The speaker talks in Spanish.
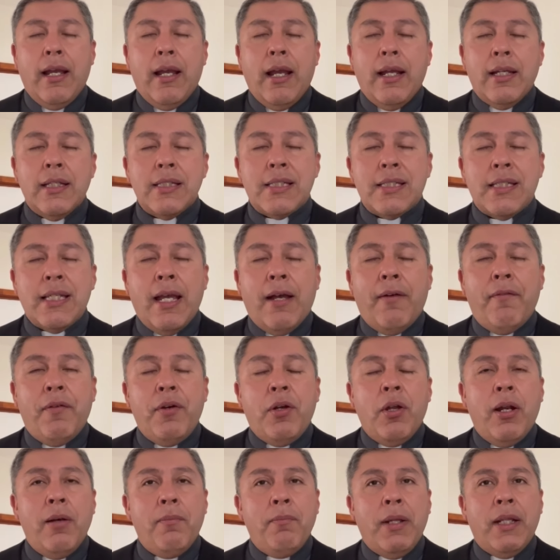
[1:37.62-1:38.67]
se
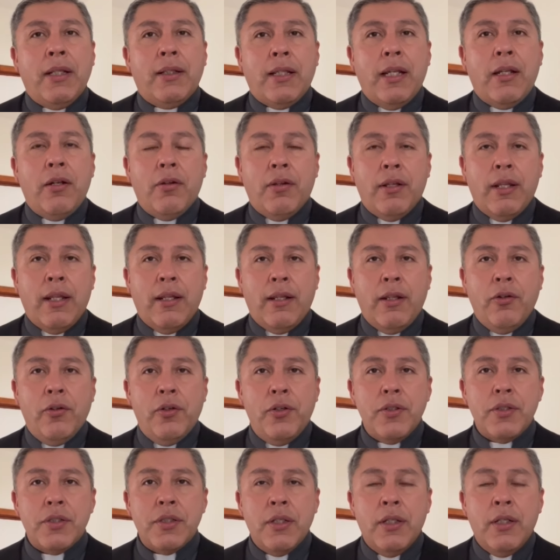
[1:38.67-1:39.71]
abrió al misterio de
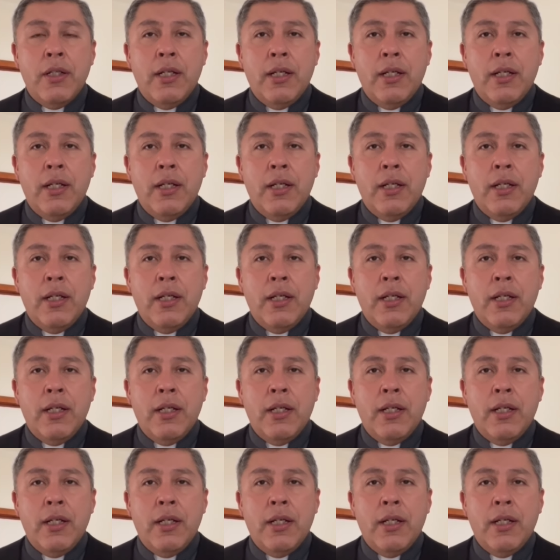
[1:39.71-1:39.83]
Dios,